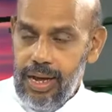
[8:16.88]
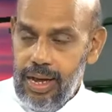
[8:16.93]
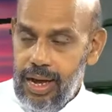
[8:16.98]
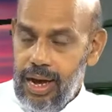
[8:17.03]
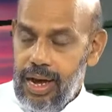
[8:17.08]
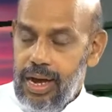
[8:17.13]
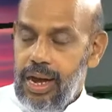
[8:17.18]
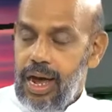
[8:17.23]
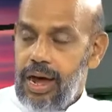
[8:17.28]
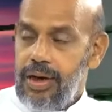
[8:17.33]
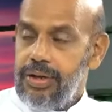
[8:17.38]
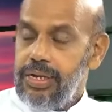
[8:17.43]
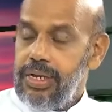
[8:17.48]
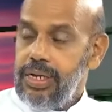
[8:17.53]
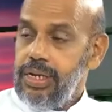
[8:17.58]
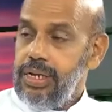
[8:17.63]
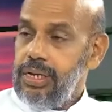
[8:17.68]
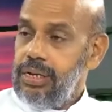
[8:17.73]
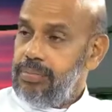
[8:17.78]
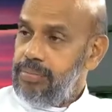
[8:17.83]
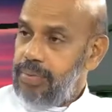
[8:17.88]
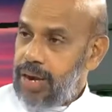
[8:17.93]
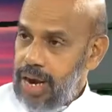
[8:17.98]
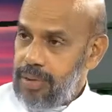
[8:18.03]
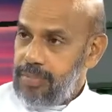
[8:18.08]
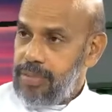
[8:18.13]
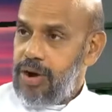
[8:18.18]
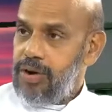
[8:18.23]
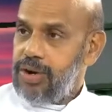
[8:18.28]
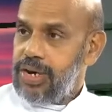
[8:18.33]
இரண்டாவது
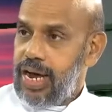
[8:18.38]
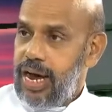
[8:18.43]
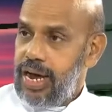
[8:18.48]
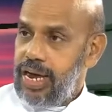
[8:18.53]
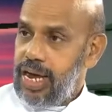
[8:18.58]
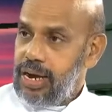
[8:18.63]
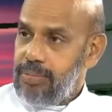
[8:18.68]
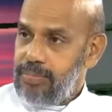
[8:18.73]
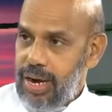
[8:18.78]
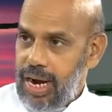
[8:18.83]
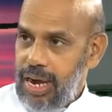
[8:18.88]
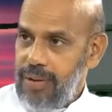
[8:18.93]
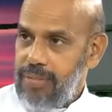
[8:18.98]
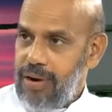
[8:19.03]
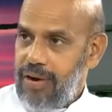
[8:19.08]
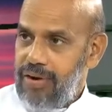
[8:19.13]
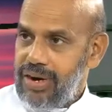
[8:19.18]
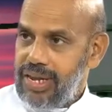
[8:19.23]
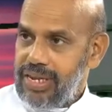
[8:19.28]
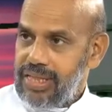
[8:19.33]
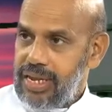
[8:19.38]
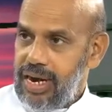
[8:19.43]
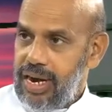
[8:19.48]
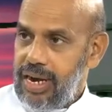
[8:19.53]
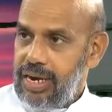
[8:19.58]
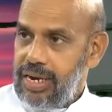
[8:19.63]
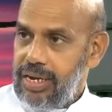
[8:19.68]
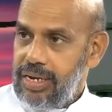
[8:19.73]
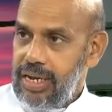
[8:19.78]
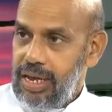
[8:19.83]
மறைமாவட்ட ஆயர் மறைமாவட்டத்தில்
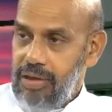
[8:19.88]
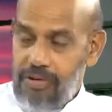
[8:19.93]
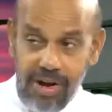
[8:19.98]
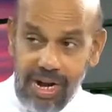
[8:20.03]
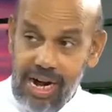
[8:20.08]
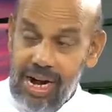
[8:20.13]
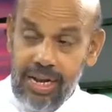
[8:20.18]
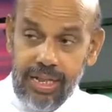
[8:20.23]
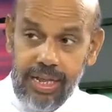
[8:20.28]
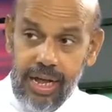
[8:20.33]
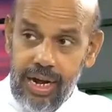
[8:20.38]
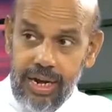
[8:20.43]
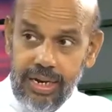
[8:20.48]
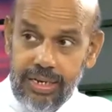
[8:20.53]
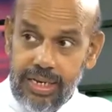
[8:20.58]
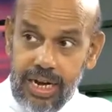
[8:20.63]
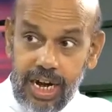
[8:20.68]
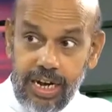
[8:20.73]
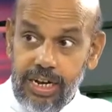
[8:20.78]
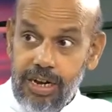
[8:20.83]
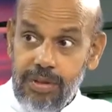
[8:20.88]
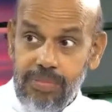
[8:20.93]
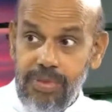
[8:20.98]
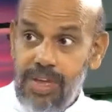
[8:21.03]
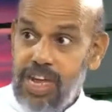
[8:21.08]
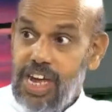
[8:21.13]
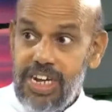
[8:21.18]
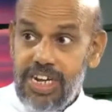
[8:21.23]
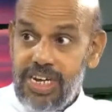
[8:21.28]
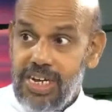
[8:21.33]
இவர்கள்தான் சட்டம்
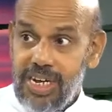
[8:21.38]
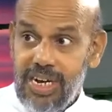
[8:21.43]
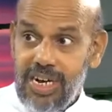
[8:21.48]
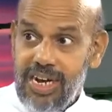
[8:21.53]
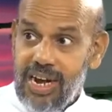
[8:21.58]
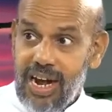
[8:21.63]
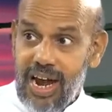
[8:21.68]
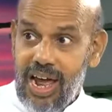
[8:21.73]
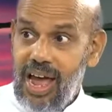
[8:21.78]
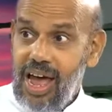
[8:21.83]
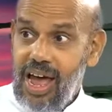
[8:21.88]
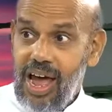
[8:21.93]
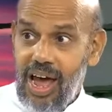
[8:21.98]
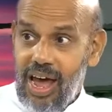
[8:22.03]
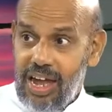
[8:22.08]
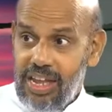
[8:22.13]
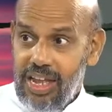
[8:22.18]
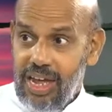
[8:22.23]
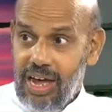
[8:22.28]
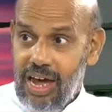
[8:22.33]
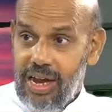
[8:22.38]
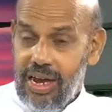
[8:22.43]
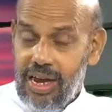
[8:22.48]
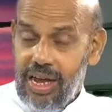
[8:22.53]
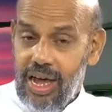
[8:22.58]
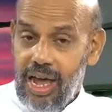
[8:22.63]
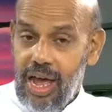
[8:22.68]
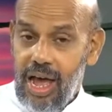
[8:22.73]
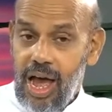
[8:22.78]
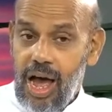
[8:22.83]
இயற்றுகின்ற அதிகாரி
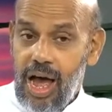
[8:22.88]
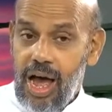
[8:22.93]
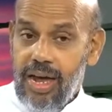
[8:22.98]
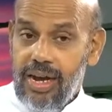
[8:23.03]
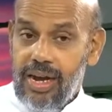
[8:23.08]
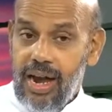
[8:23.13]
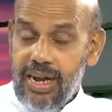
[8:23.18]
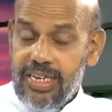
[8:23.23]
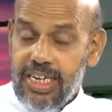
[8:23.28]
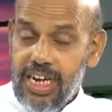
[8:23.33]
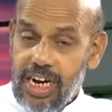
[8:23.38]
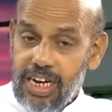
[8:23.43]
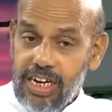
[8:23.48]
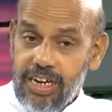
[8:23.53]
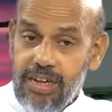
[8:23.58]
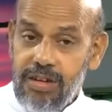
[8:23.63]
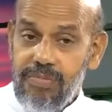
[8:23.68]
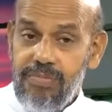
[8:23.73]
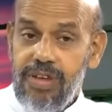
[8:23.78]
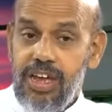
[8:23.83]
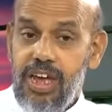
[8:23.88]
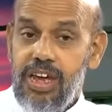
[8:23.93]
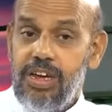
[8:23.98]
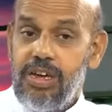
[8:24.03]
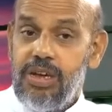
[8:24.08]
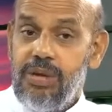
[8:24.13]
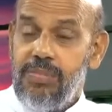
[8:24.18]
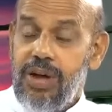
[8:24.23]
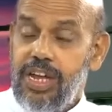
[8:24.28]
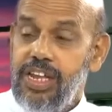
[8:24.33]
அதனால் சட்டம்
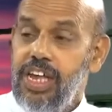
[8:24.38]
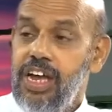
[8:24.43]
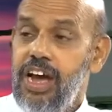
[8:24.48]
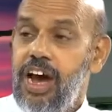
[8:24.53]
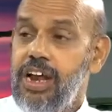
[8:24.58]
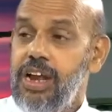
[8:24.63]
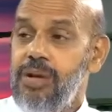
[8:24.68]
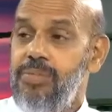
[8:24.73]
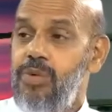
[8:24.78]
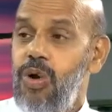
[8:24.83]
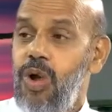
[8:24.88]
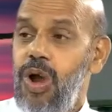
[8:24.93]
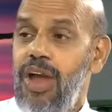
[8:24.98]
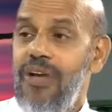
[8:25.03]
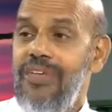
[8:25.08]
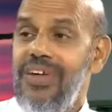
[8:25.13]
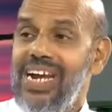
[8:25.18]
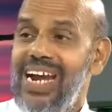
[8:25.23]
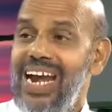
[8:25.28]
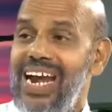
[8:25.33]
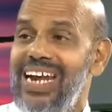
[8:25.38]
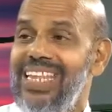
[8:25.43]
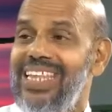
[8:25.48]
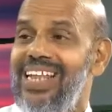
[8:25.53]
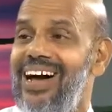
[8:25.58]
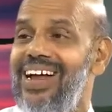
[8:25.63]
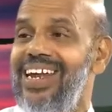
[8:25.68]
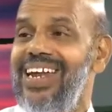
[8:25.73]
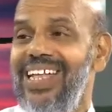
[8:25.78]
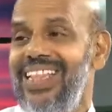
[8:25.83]
இயற்றும் அதிகாரம்
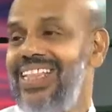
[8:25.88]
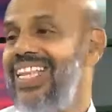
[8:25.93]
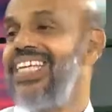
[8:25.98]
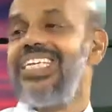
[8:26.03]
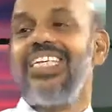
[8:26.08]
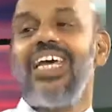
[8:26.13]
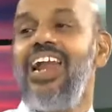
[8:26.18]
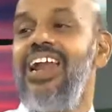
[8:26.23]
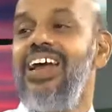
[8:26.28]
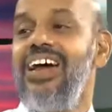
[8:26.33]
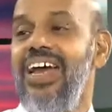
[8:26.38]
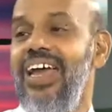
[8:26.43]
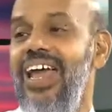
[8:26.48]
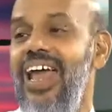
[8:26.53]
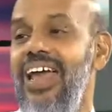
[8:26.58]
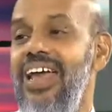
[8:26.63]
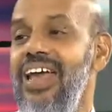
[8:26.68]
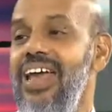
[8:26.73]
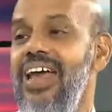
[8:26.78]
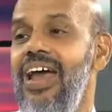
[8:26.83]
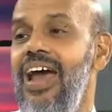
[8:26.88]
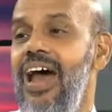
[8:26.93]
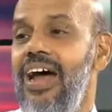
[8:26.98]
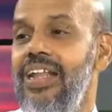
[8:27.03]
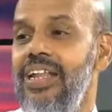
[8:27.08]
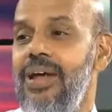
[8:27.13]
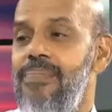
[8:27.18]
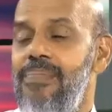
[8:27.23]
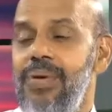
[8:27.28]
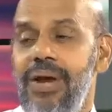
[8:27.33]
உள்ளவர்கள்தான் இந்த சலுகையை
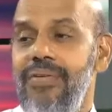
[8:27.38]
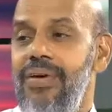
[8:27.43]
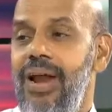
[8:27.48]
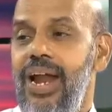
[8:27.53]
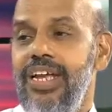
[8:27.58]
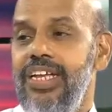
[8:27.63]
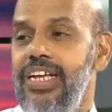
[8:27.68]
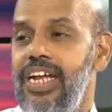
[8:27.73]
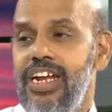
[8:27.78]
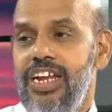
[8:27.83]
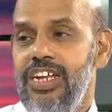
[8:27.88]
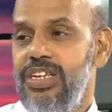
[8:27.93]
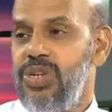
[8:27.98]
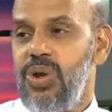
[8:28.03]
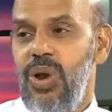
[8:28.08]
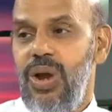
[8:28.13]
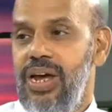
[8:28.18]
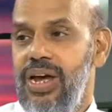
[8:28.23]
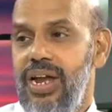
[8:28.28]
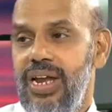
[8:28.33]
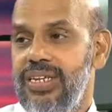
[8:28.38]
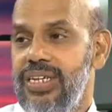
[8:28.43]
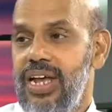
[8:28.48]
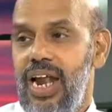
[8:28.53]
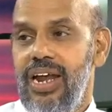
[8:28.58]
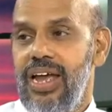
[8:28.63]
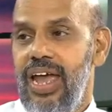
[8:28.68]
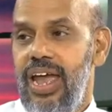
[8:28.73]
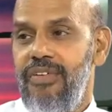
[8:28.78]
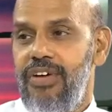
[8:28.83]
இந்த பிரிவிலேஜ் என்று சொல்லுகிற
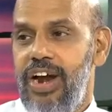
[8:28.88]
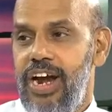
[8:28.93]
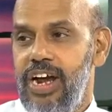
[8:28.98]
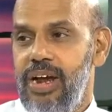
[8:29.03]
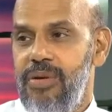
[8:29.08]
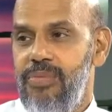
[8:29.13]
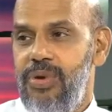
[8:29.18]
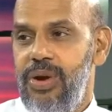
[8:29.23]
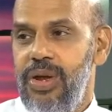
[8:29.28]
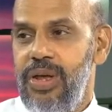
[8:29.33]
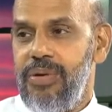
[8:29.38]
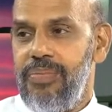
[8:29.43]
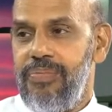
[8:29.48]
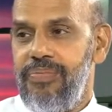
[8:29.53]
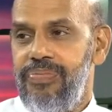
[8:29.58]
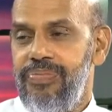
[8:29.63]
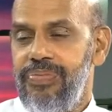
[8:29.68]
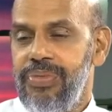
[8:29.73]
சலுகையை வழங்க முடியும்